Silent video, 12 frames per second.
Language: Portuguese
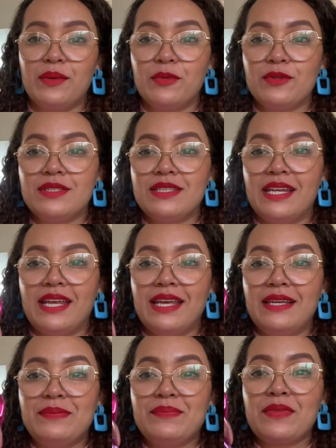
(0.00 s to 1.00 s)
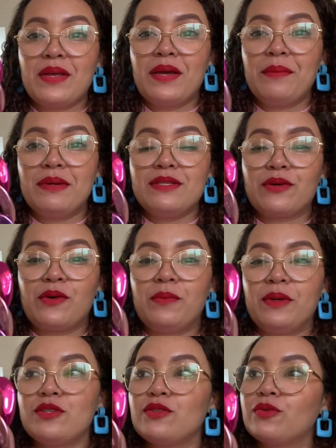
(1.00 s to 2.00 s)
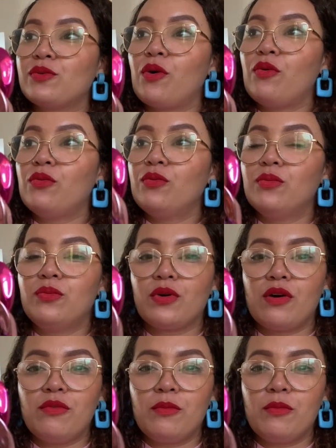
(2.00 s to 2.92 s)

não mostrei, mas eu comprei junto com um que eu